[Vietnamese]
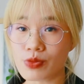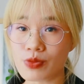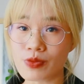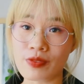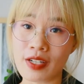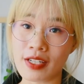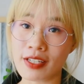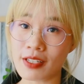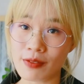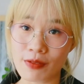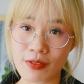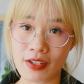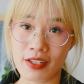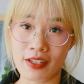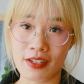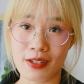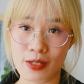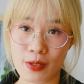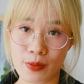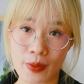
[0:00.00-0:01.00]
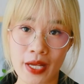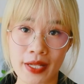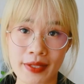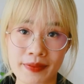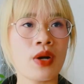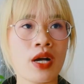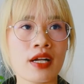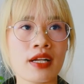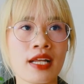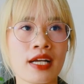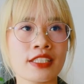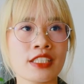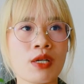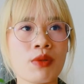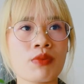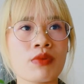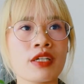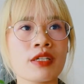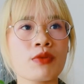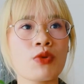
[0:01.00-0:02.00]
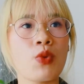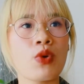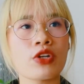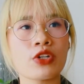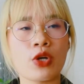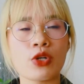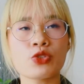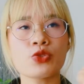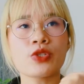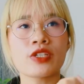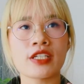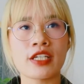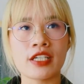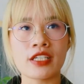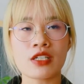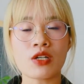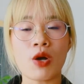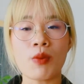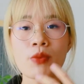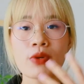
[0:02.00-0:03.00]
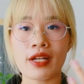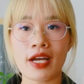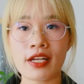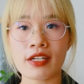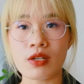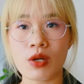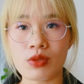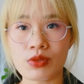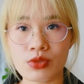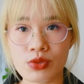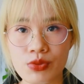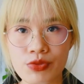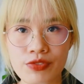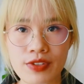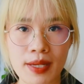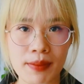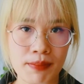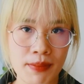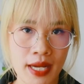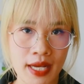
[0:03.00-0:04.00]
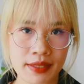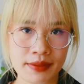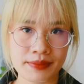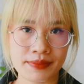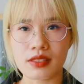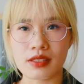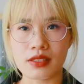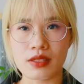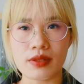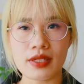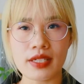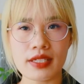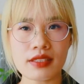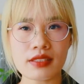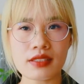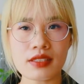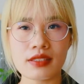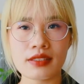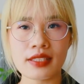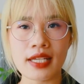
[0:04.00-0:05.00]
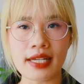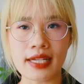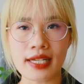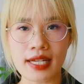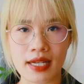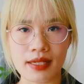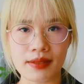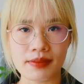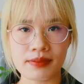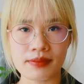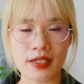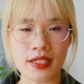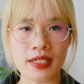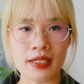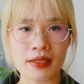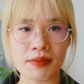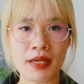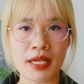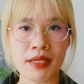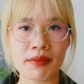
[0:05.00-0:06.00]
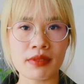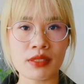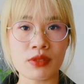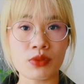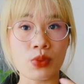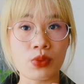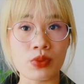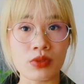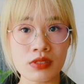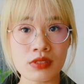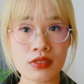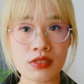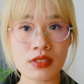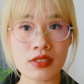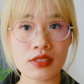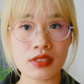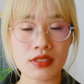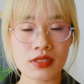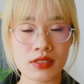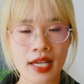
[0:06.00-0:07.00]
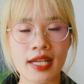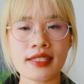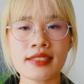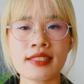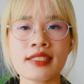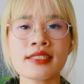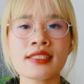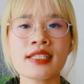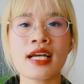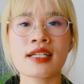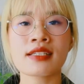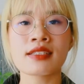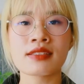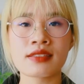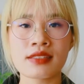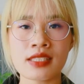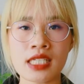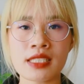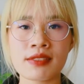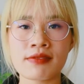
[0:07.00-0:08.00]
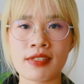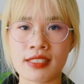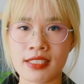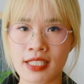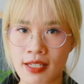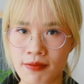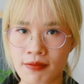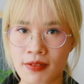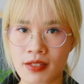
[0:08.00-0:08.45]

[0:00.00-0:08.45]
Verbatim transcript: và đi về các bạn hoặc là trong cái cuộc nói chuyện đấy có một ai đó xúc phạm bạn nói đến những thứ nhạy cảm và khiến bạn bị tổn thương ấy. hãy sẵn sàng đứng dậy và ra